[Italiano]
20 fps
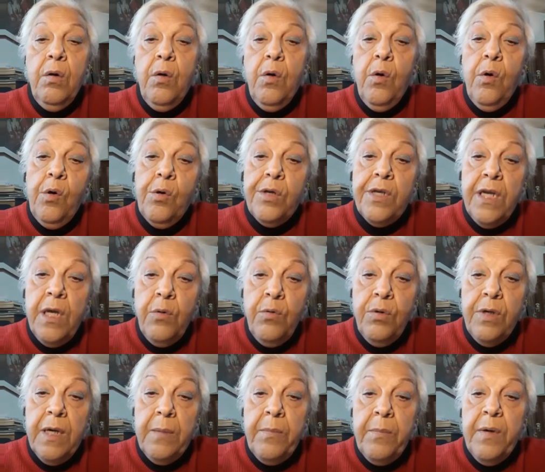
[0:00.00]
O Raù
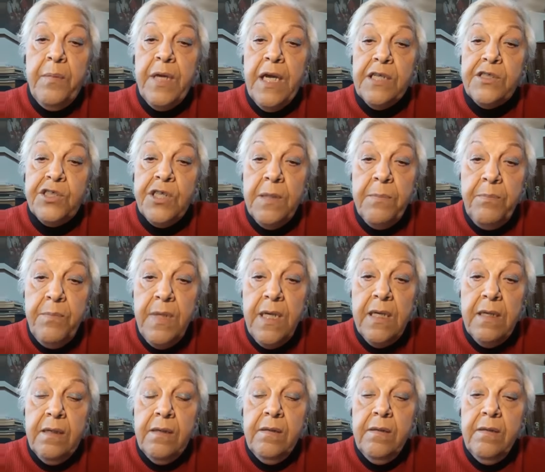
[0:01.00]
che mi piace a
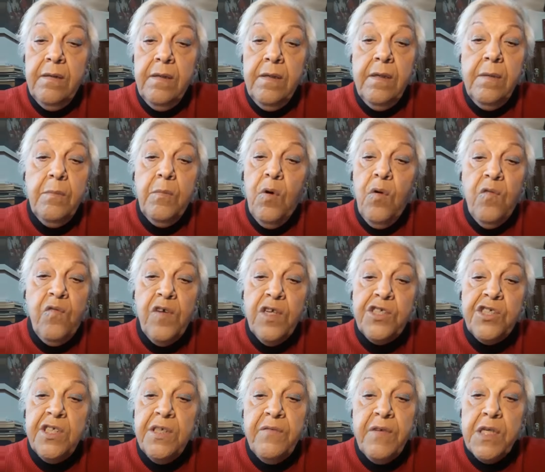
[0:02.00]
me, mo
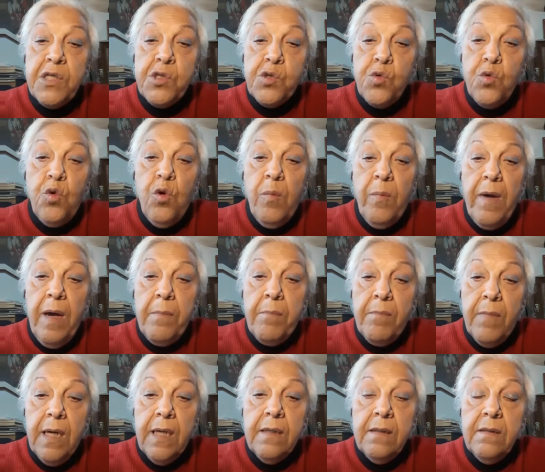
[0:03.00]
faceva solo
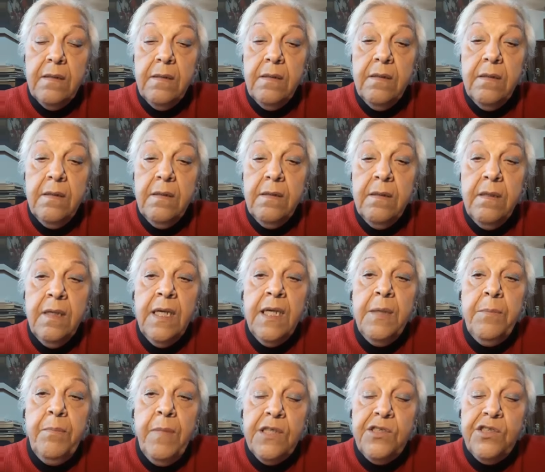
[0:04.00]
mamma. Ma ah,
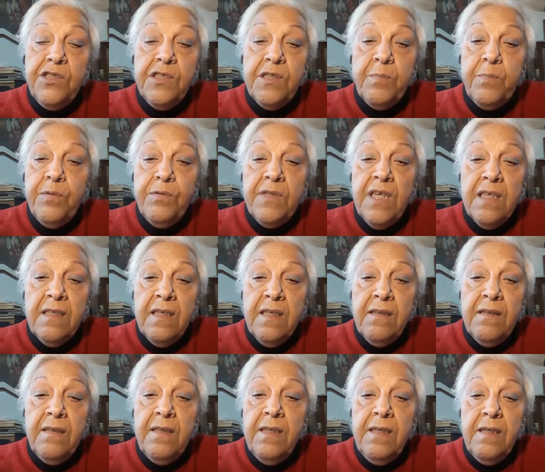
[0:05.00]
che m'aggi sposata a
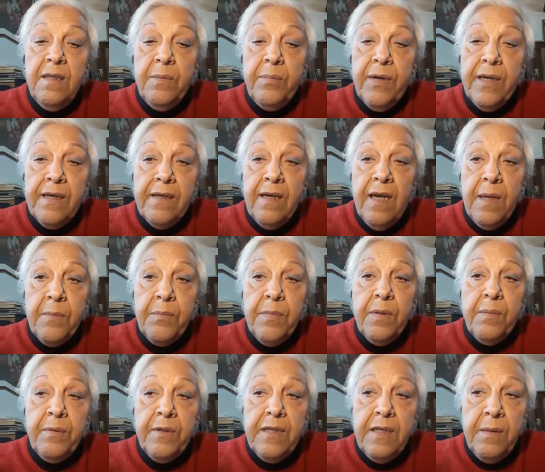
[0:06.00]
te ne
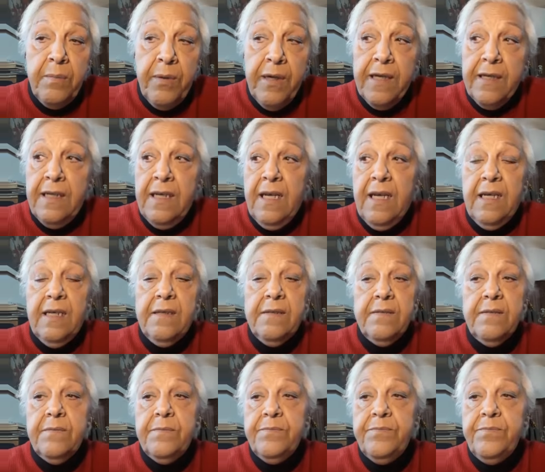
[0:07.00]
parlammo per ne parlare.
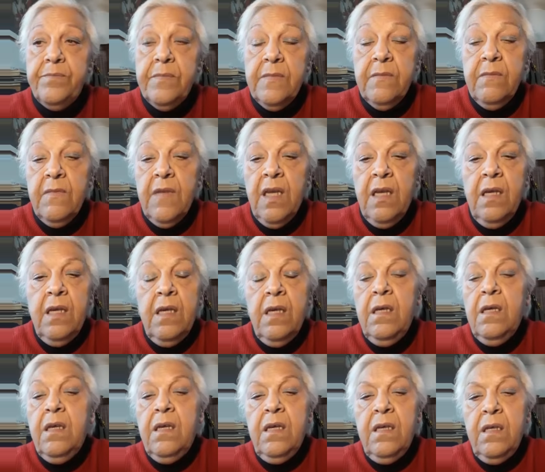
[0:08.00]

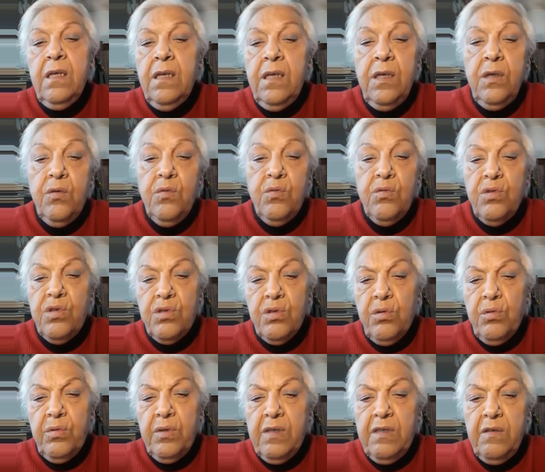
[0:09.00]
Io non
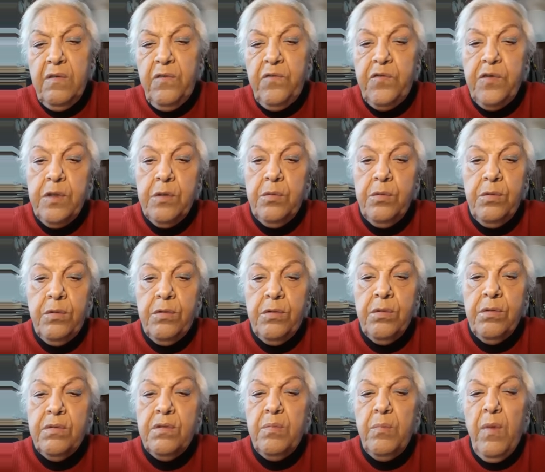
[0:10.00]
sono
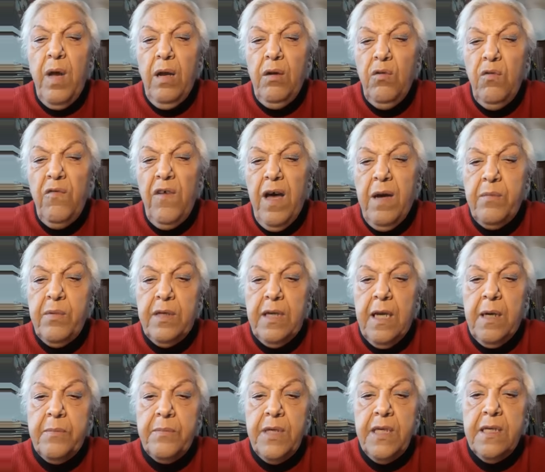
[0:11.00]
difficoltoso, ma lo famo
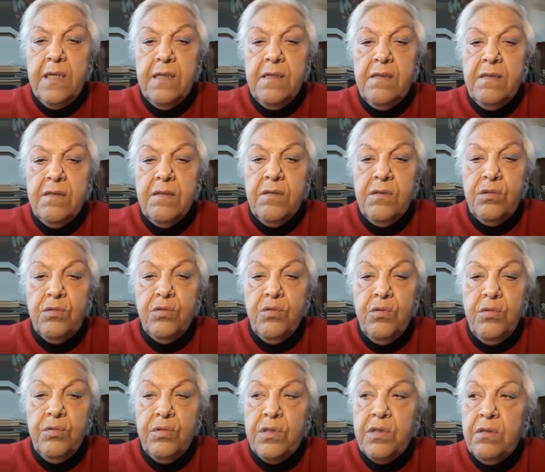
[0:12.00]
la mezza
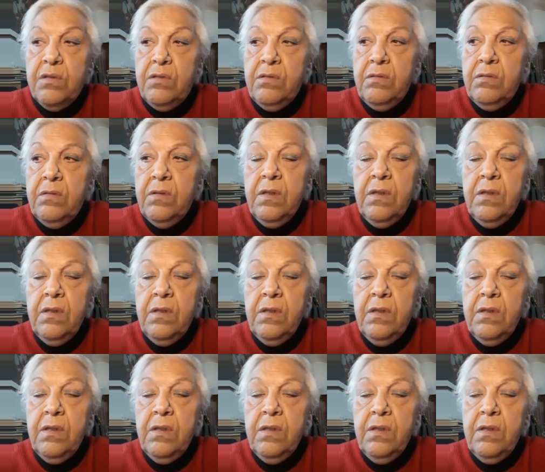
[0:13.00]
stuso.